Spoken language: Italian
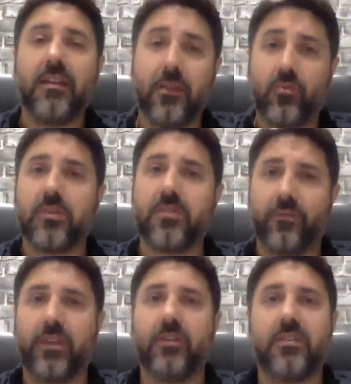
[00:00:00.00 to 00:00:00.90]
In questo
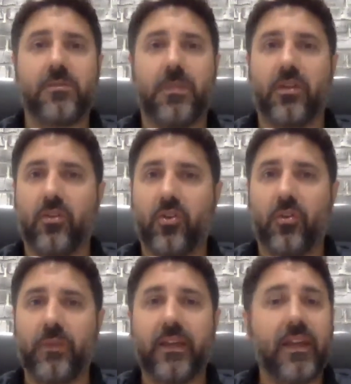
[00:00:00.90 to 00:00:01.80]
video ti spiego
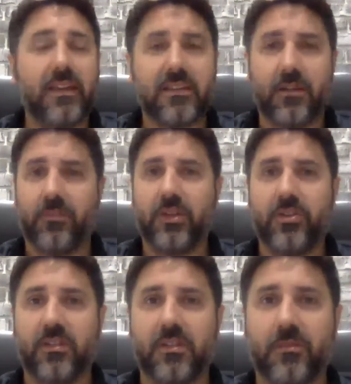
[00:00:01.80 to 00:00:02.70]
come. È
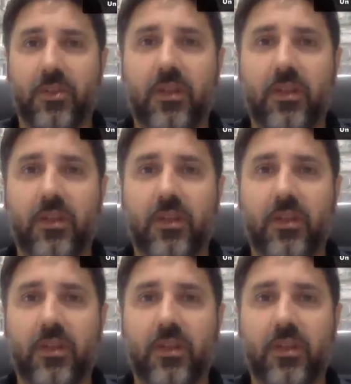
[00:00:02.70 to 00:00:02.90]
semplicissimo.